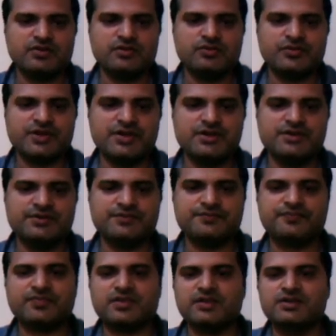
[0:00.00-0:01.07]
okay
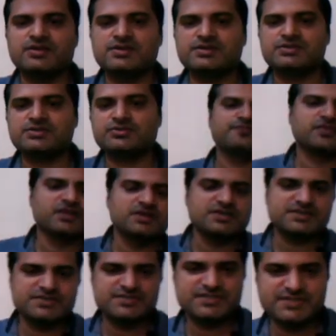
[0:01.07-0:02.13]
so
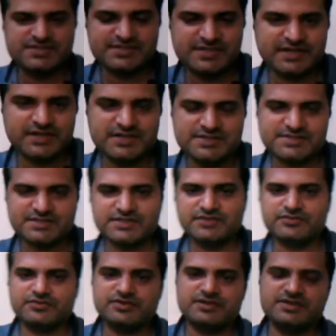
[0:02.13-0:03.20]
gz is
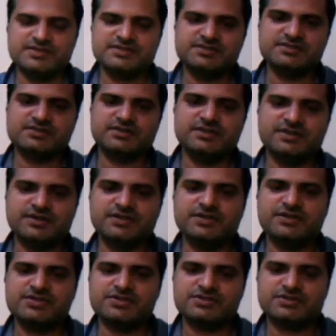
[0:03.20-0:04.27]
given as
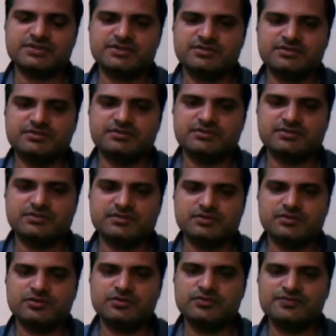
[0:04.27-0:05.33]
integration
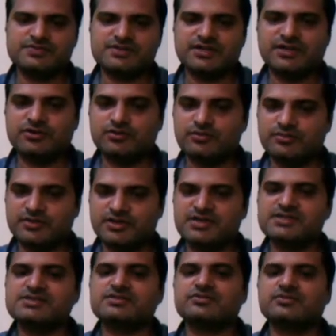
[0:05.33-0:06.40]
of sine
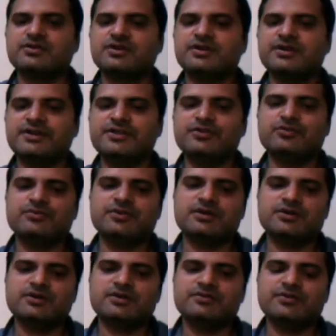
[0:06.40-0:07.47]
omega square d
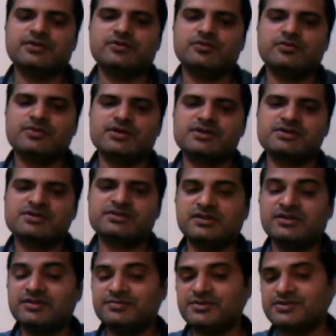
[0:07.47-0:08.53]
omega where omega
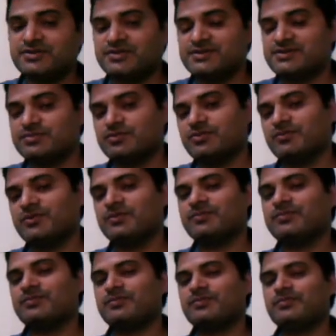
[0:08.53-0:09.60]
limit is from 1
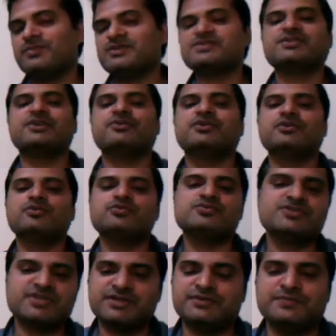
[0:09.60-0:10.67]
plus iota to
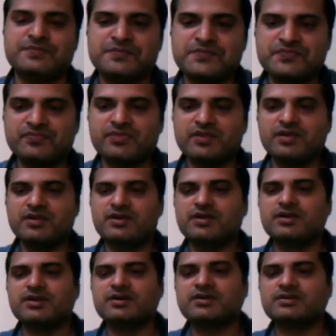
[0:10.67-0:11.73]
z
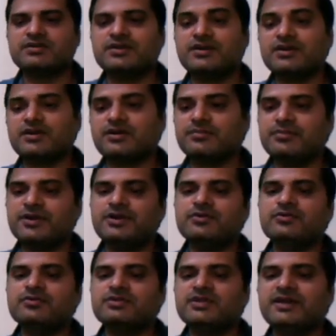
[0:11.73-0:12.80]
then comment
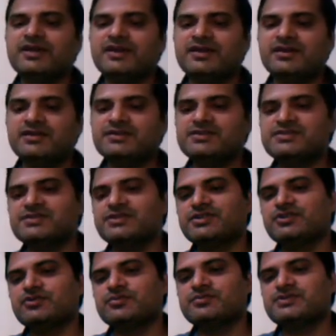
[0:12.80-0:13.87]
on the
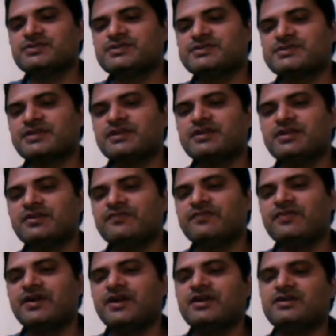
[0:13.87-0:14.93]
analyticity of gz and
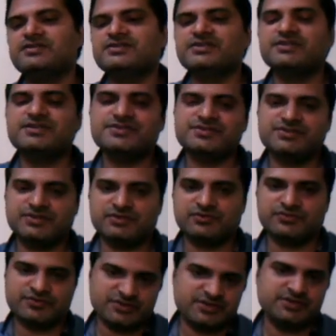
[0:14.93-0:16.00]
find g dash z
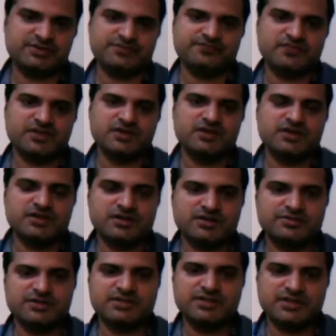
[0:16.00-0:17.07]
okay
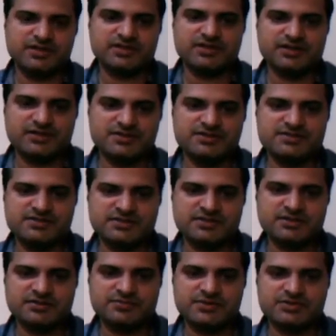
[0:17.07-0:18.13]
हमें देखना है कि
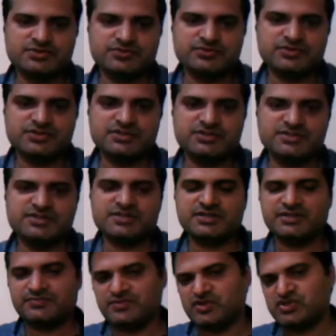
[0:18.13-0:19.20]
यहाँ पे जो जी
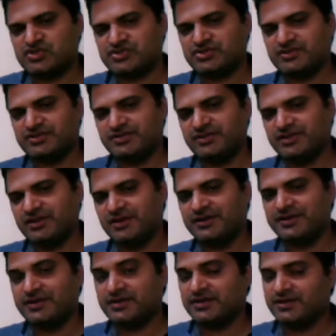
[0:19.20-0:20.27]
जेड फंक्शन है ये
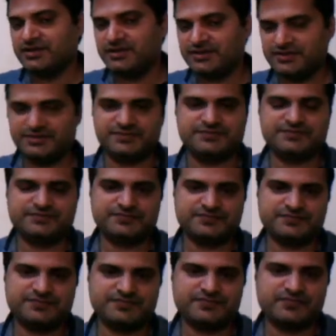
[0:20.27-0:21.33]
एलिटिक है या नहीं
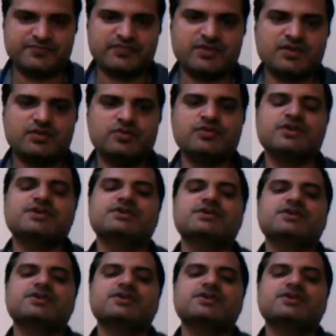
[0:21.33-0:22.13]
ओके